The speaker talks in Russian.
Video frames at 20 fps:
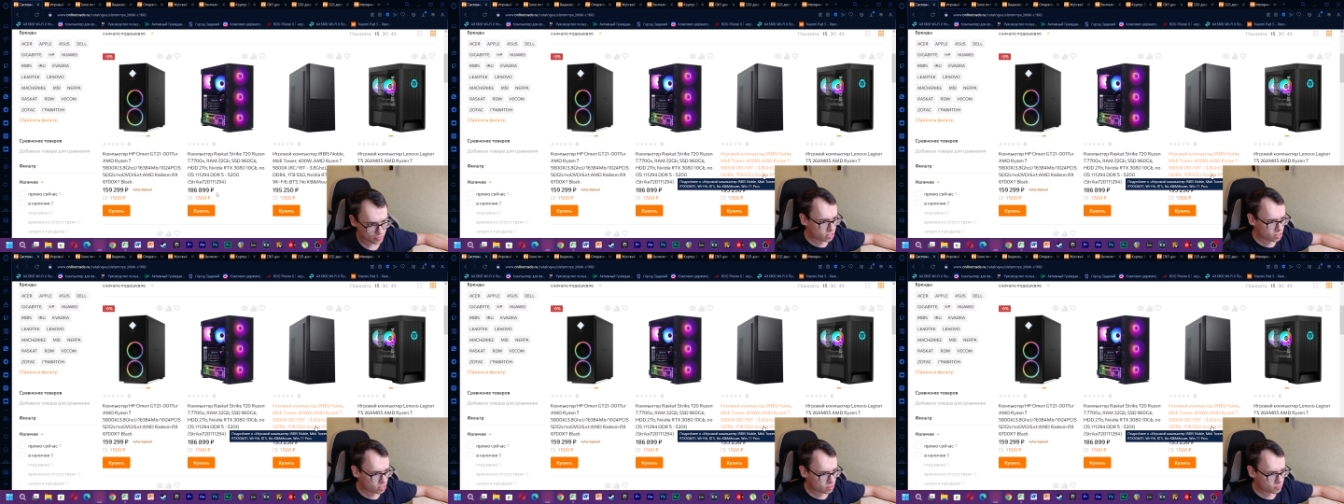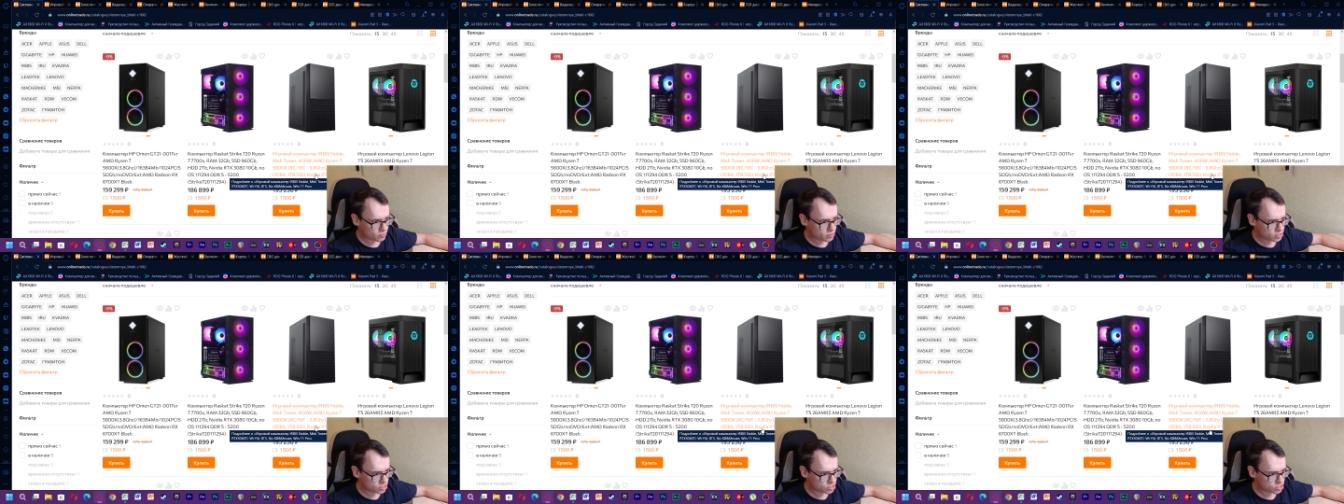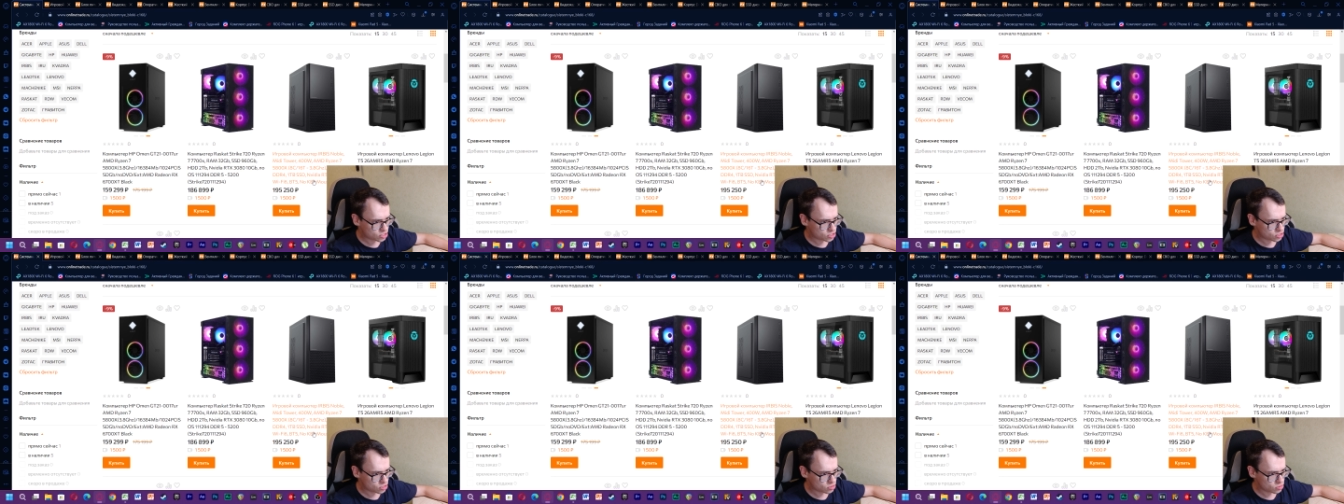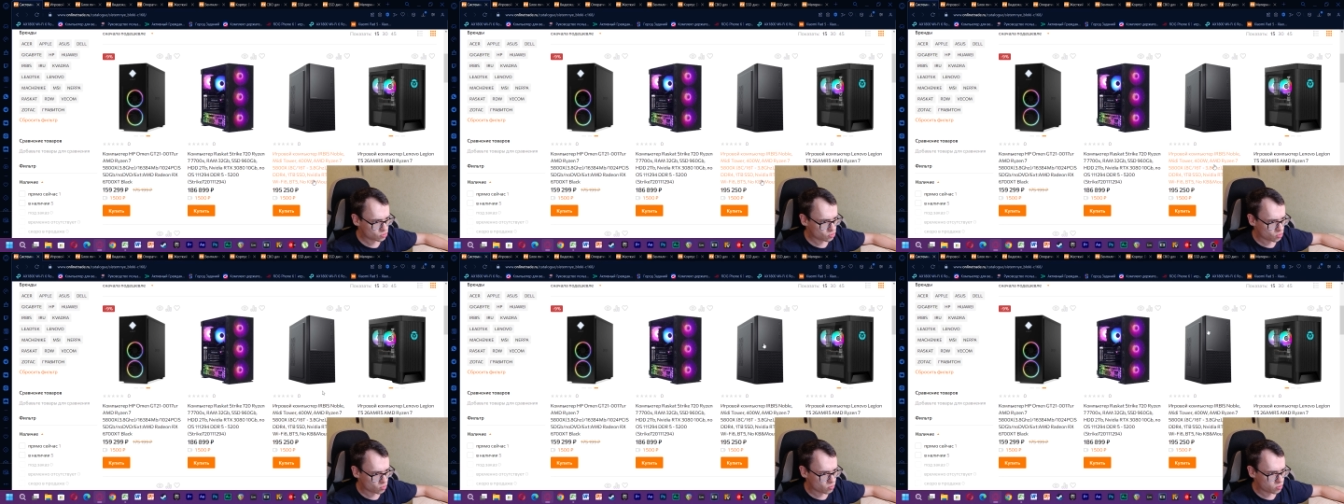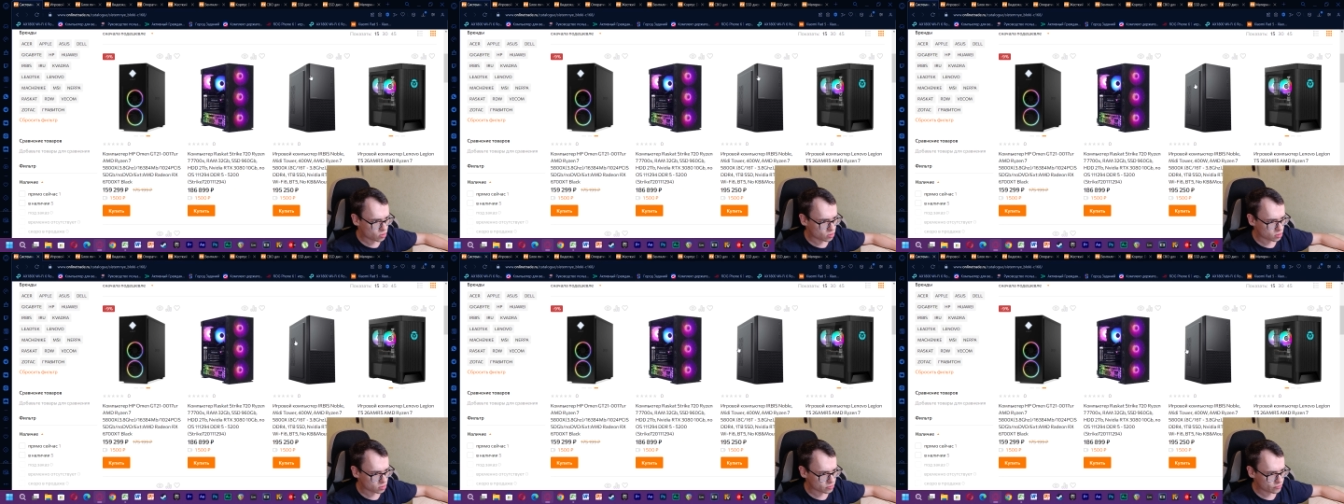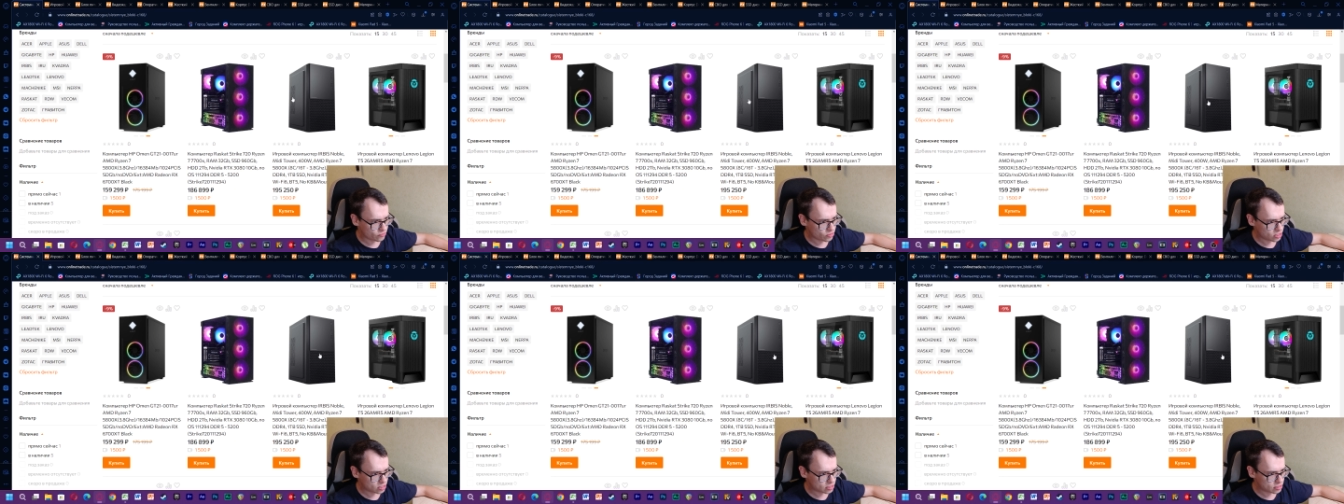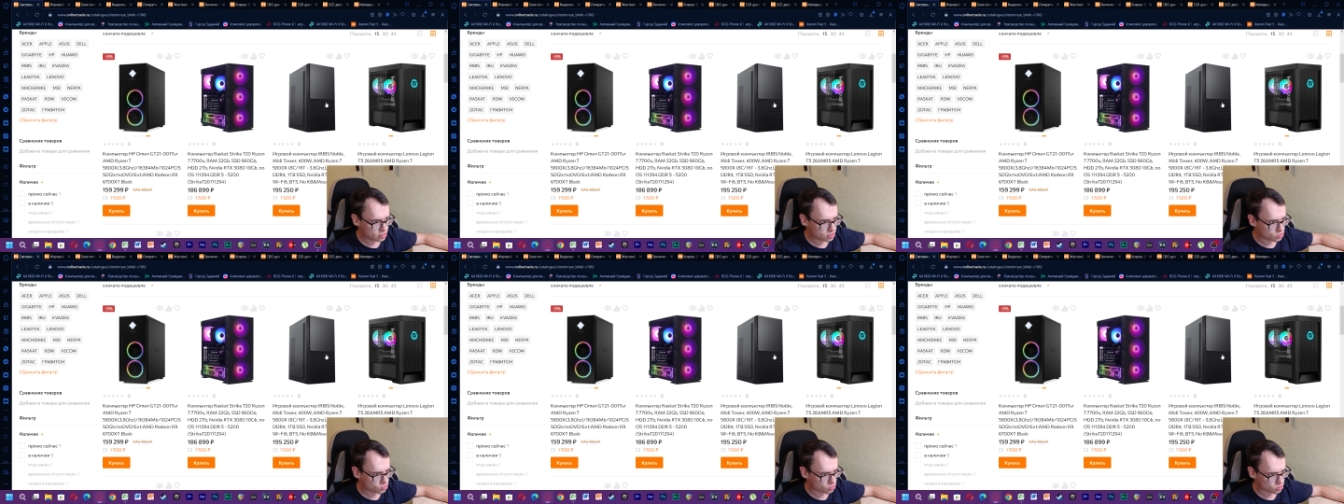Ирбис Noble.
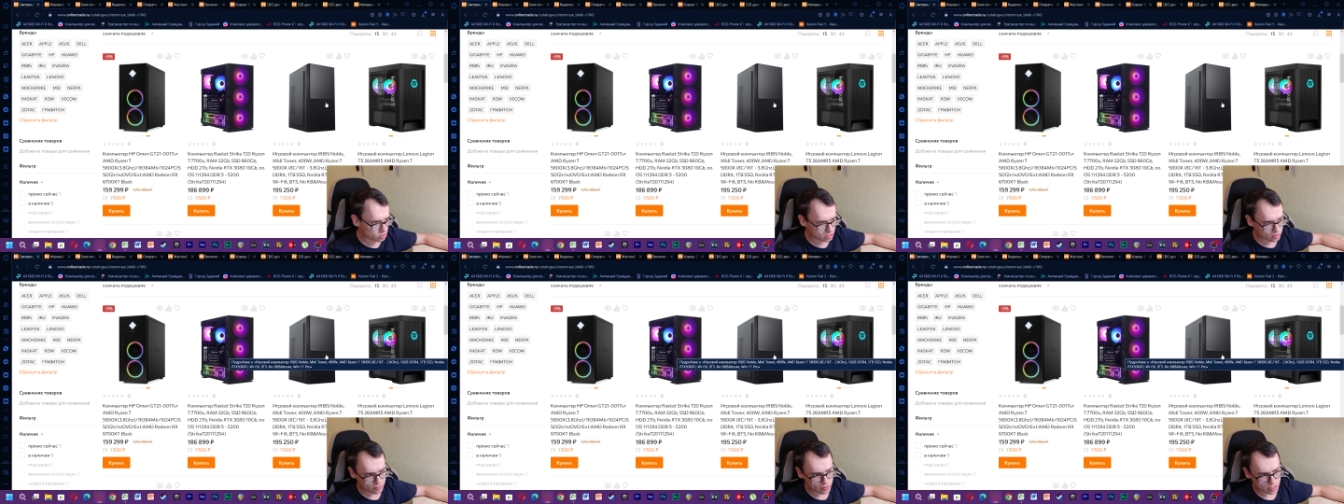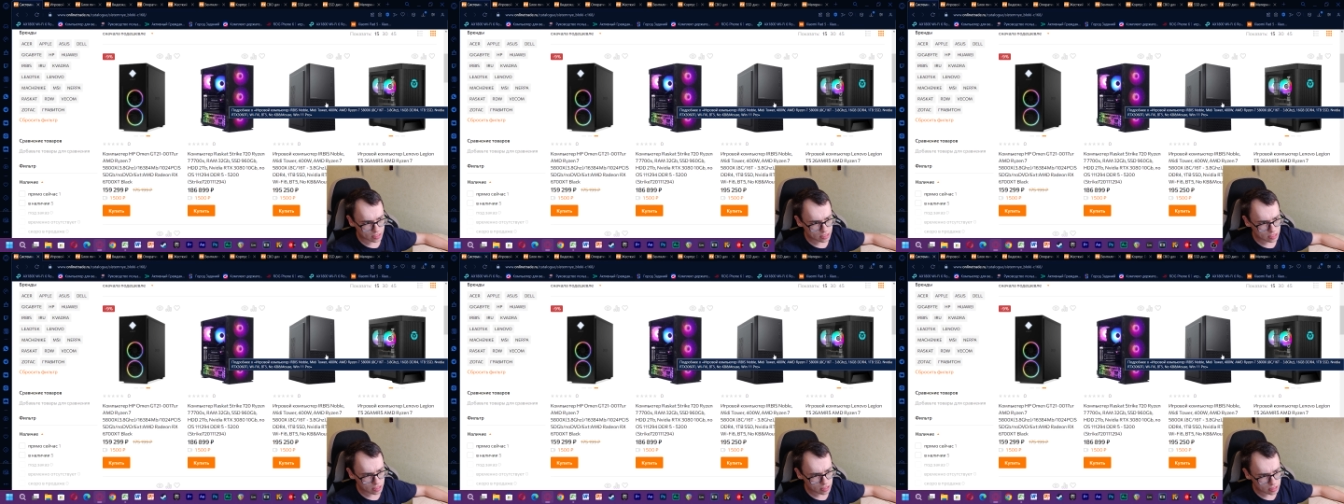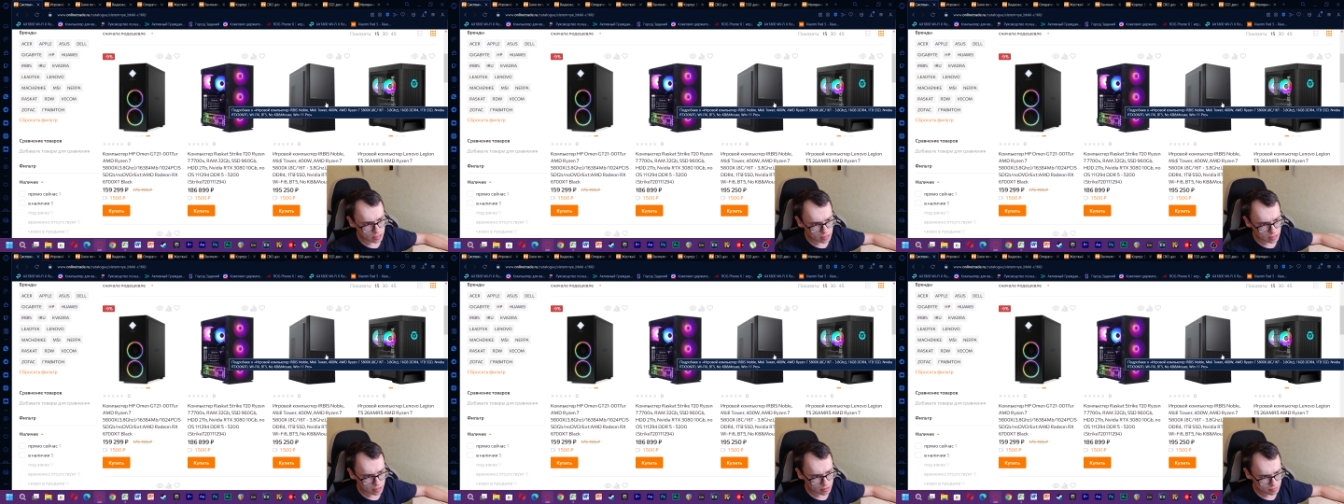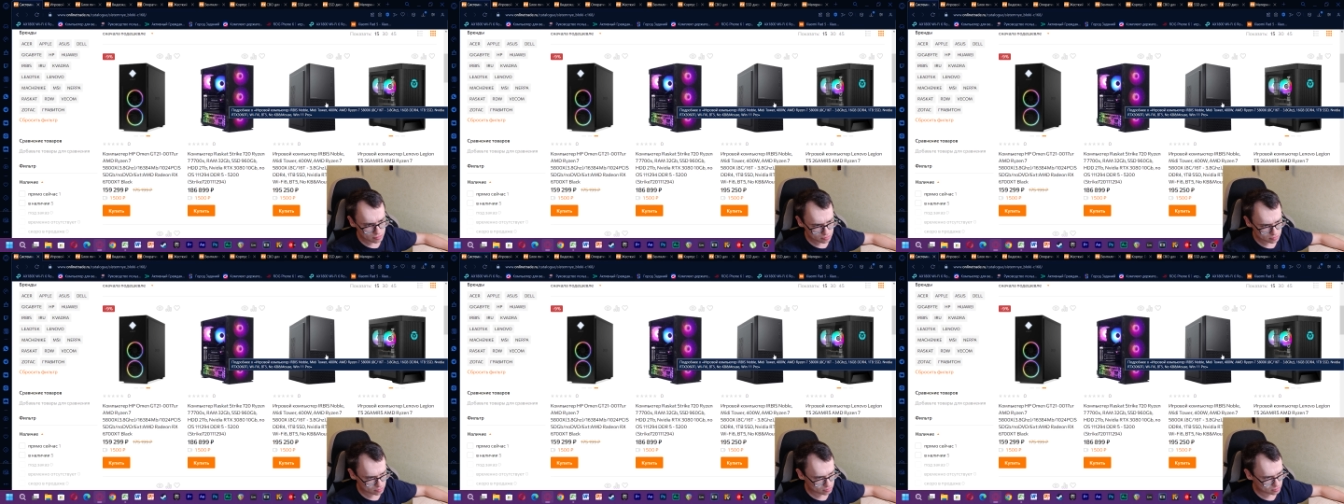Выглядит он отвратительно.